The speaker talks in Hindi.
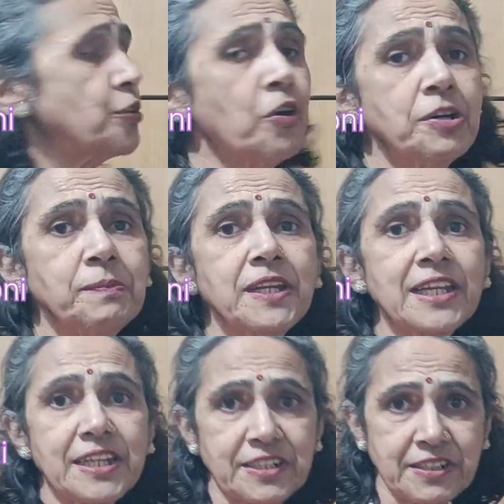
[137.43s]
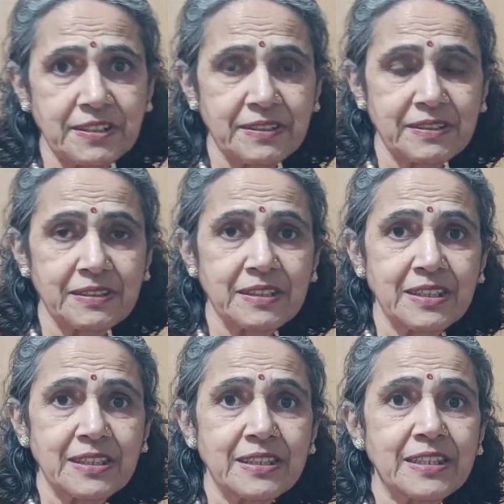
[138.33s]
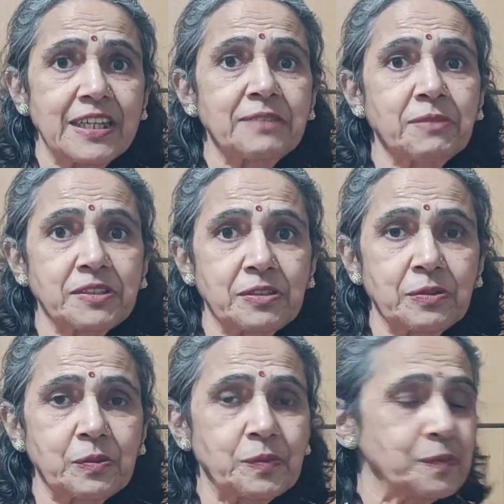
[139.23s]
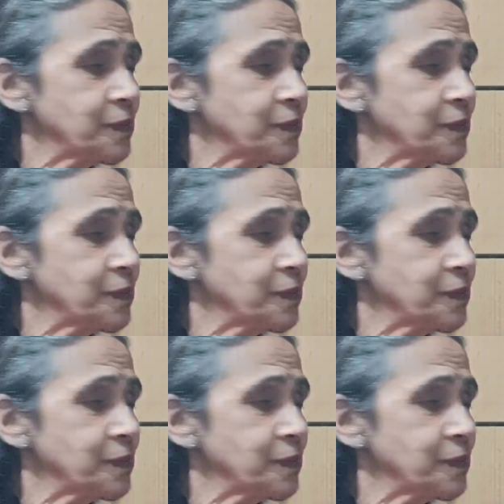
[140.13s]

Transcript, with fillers: डोंट बी लेट देर मत करो